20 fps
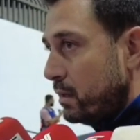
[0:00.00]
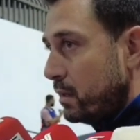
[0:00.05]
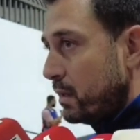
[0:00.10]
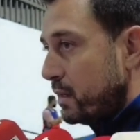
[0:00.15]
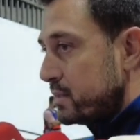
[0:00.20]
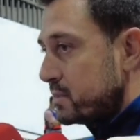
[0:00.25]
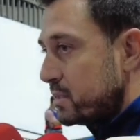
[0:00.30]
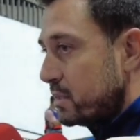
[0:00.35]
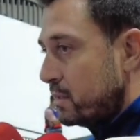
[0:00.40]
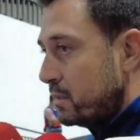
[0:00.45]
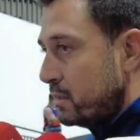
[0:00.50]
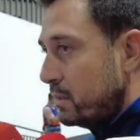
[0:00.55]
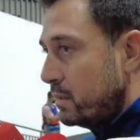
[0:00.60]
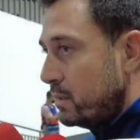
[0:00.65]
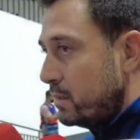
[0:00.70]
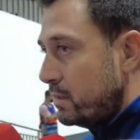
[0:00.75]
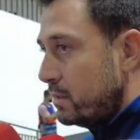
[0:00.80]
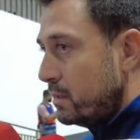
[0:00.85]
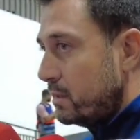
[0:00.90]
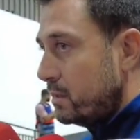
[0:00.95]
خاصة
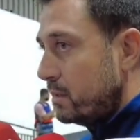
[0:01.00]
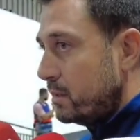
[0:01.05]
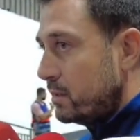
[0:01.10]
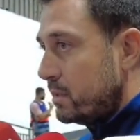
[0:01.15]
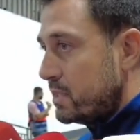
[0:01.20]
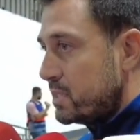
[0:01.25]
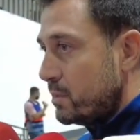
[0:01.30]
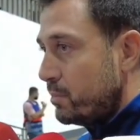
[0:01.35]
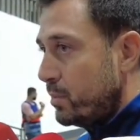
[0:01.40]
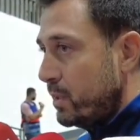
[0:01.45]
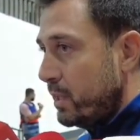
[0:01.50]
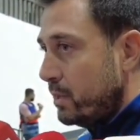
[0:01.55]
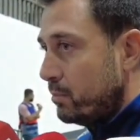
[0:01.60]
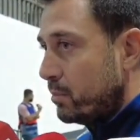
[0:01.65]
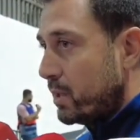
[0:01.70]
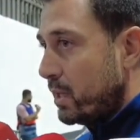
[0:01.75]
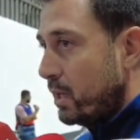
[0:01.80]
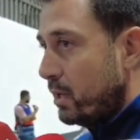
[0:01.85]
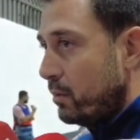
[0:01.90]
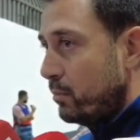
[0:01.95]
الديسيبلين
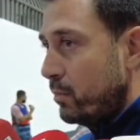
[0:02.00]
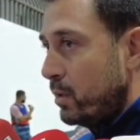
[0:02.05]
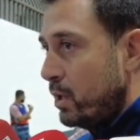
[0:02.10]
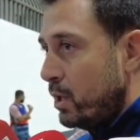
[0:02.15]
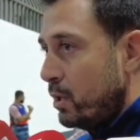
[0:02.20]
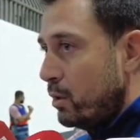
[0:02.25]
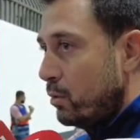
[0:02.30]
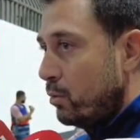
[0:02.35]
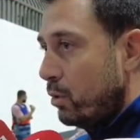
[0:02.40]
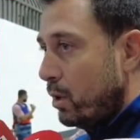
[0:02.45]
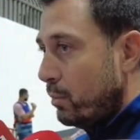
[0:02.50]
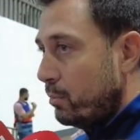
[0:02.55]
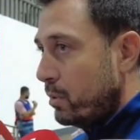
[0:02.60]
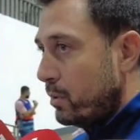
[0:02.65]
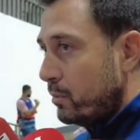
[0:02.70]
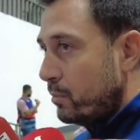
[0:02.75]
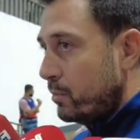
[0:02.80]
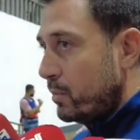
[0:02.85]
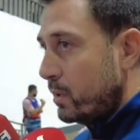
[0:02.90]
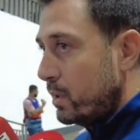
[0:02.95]
بتاعهم
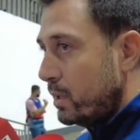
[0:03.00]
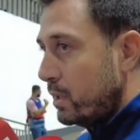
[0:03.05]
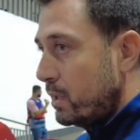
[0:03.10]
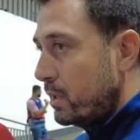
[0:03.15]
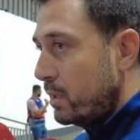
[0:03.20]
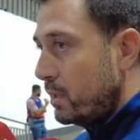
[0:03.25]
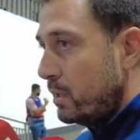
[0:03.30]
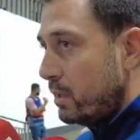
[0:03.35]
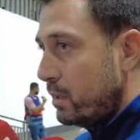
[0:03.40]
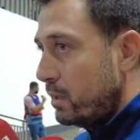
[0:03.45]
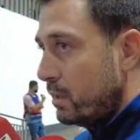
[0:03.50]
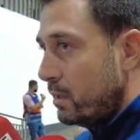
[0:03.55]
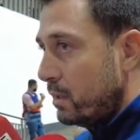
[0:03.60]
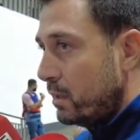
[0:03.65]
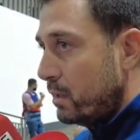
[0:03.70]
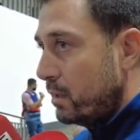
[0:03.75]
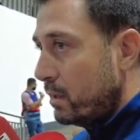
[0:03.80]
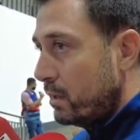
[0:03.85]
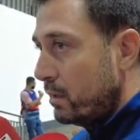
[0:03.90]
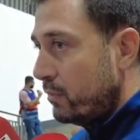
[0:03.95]
وحبهم
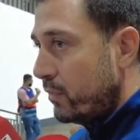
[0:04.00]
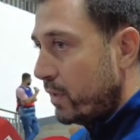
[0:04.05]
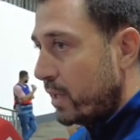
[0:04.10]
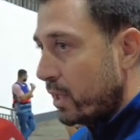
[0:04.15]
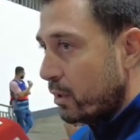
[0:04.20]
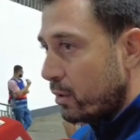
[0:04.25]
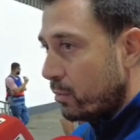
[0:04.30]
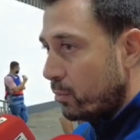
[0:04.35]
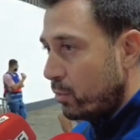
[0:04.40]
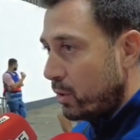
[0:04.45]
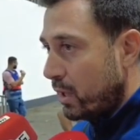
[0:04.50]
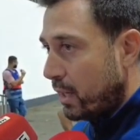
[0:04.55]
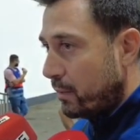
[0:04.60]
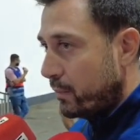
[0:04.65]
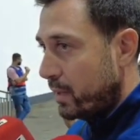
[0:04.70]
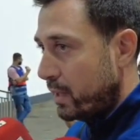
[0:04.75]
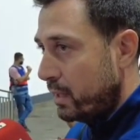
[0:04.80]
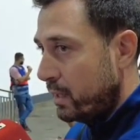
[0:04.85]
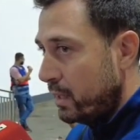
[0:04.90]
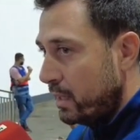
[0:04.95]
لفريقهم
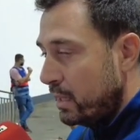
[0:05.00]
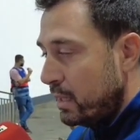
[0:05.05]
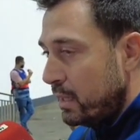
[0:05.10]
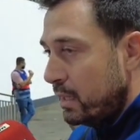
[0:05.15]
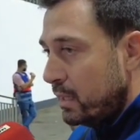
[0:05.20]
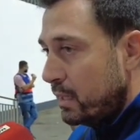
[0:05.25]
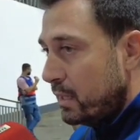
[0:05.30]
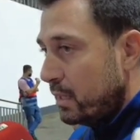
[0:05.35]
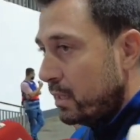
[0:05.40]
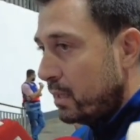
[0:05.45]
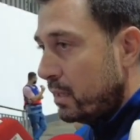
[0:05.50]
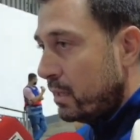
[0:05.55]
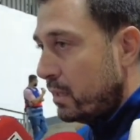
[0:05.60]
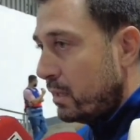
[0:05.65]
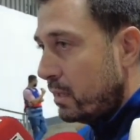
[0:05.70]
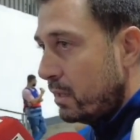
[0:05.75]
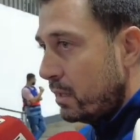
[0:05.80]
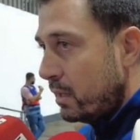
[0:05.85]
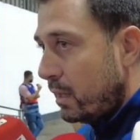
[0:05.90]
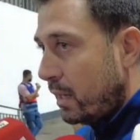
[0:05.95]
والعمل
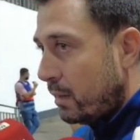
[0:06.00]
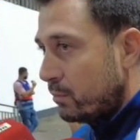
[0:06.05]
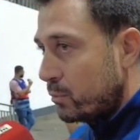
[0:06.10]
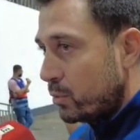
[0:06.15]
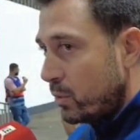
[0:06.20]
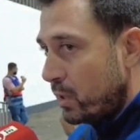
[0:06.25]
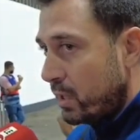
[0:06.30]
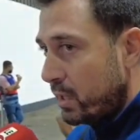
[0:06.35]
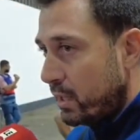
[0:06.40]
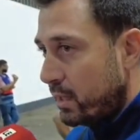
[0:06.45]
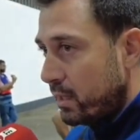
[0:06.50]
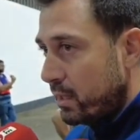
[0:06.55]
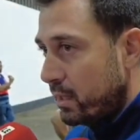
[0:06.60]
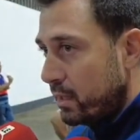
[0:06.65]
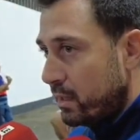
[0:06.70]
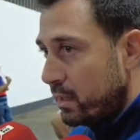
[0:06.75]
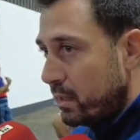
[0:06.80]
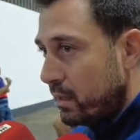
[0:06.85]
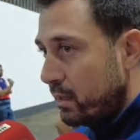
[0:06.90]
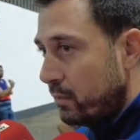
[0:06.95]
الحمد لله
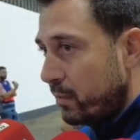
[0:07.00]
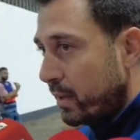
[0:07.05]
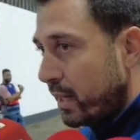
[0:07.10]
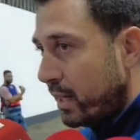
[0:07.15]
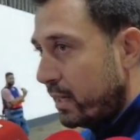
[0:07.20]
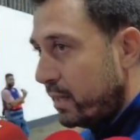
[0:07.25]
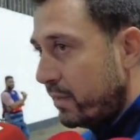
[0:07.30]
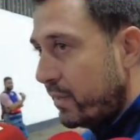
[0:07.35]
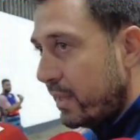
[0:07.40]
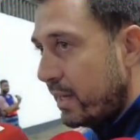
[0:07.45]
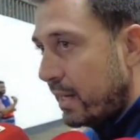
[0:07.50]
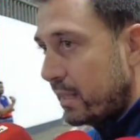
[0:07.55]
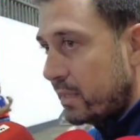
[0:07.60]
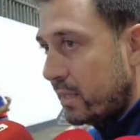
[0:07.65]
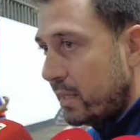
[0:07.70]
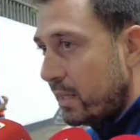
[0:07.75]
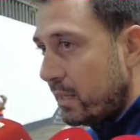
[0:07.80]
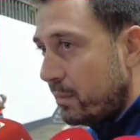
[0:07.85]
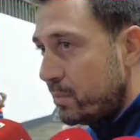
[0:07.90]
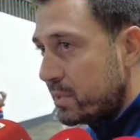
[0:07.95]
المرحلة هذه
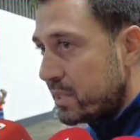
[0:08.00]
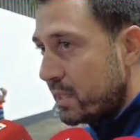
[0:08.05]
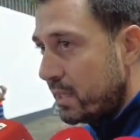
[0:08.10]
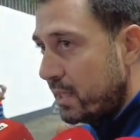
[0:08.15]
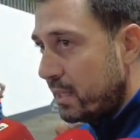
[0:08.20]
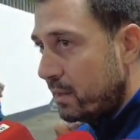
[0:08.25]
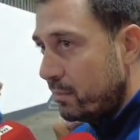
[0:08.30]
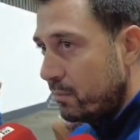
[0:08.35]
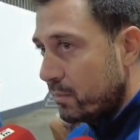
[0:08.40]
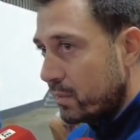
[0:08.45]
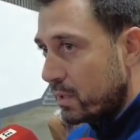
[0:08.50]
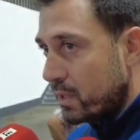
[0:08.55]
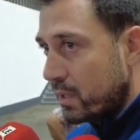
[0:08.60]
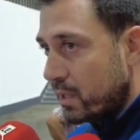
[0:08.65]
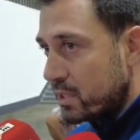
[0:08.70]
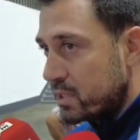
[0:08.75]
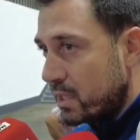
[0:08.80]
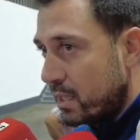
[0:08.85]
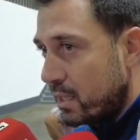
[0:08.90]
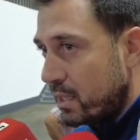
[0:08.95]
عديناها بسلام
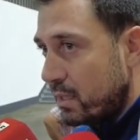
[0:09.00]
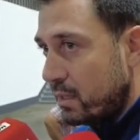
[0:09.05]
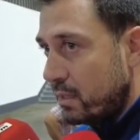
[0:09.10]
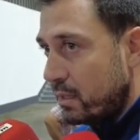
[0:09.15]
ترشحنا